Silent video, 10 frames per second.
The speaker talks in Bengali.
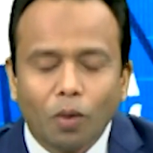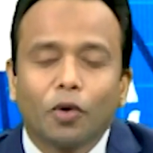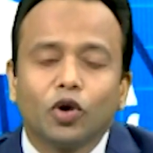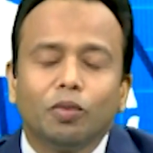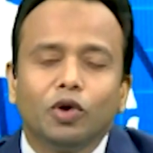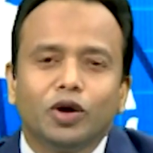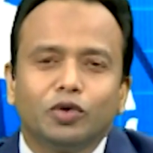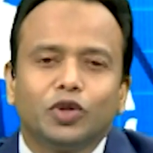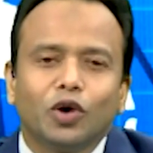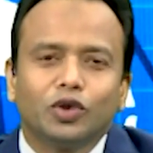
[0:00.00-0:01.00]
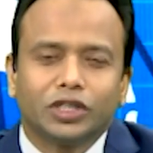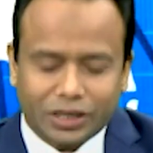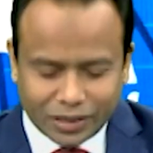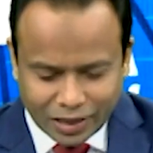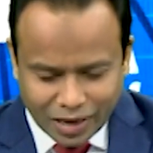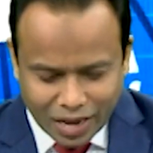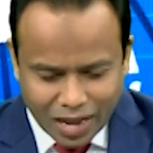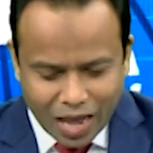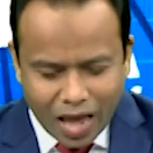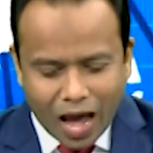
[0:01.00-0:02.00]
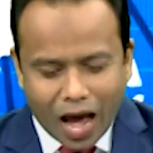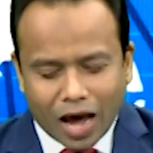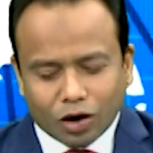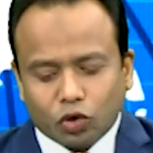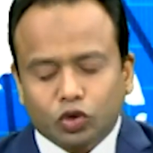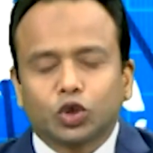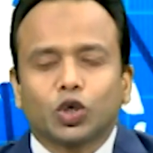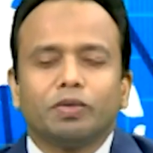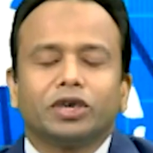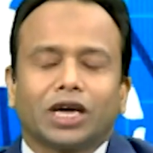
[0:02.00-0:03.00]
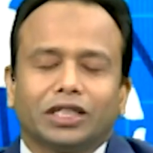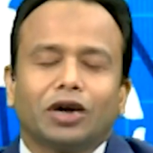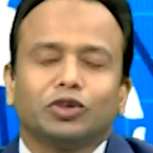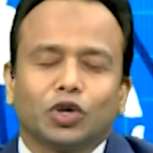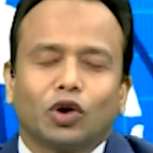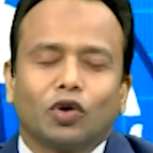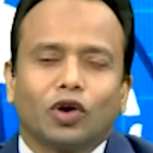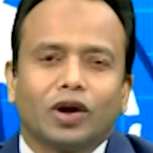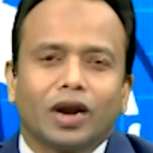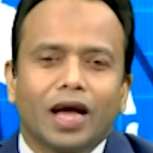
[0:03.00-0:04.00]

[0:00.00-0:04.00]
পণ্যমূল্যের ঊর্ধ্বগতি আর কত সইবে সাধারণ জনগণ